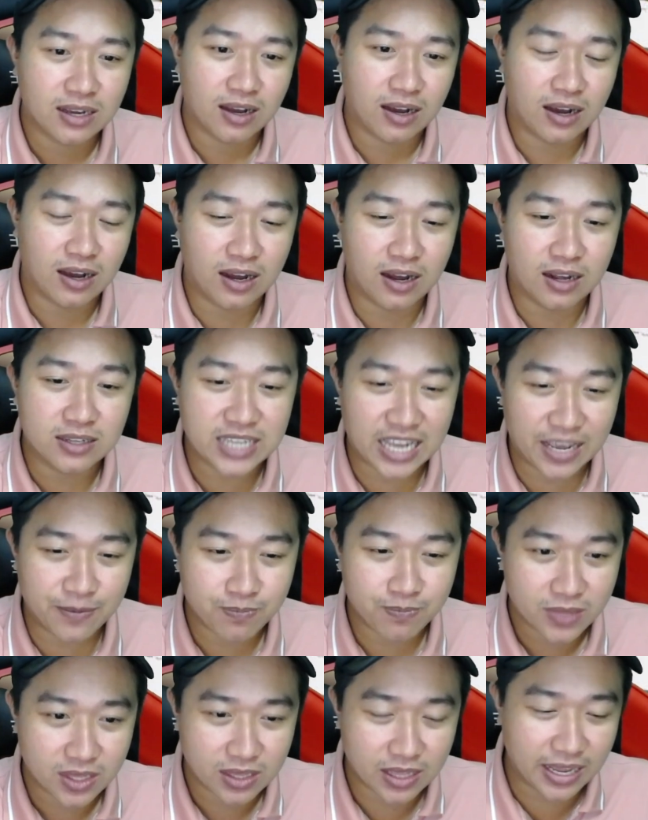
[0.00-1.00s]
à, xem
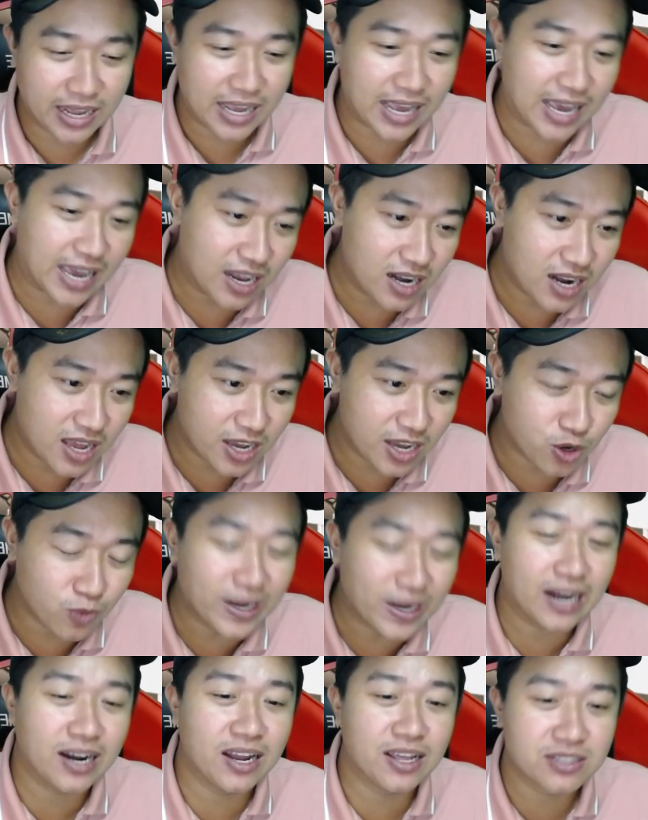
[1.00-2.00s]
thì Hà Lê cũng
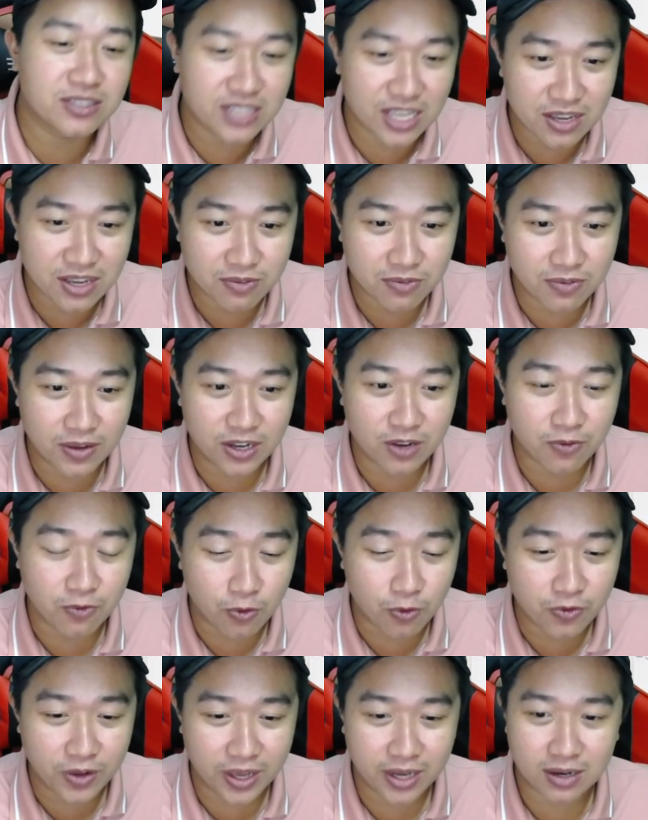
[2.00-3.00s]
đã lên tiếng về cái vụ
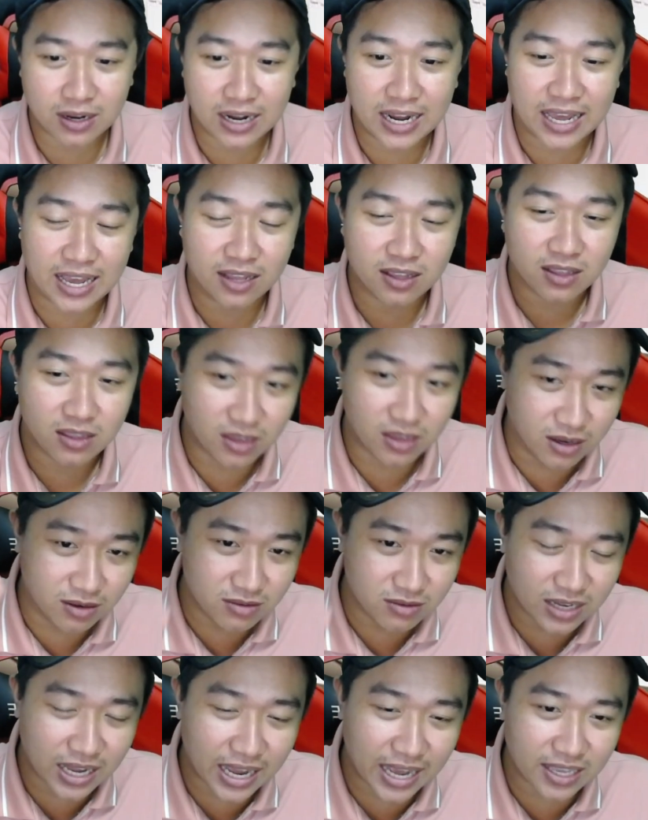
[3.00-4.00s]
việc là
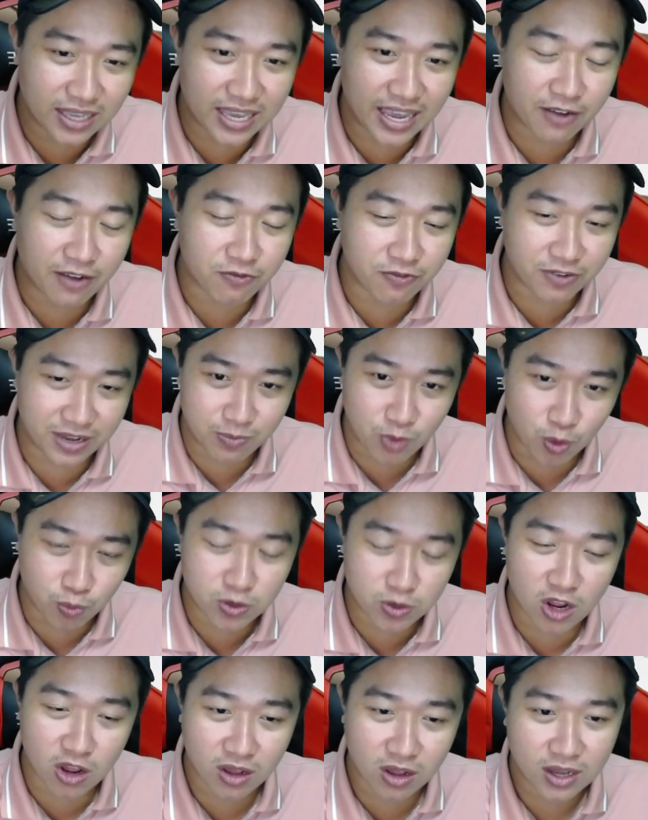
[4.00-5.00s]
những cái trang Facebook
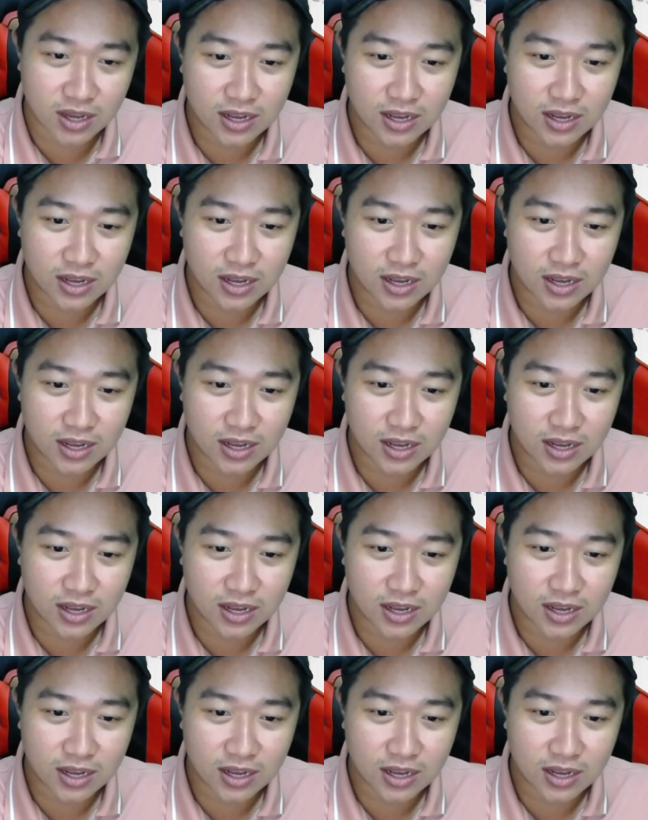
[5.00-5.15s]
đó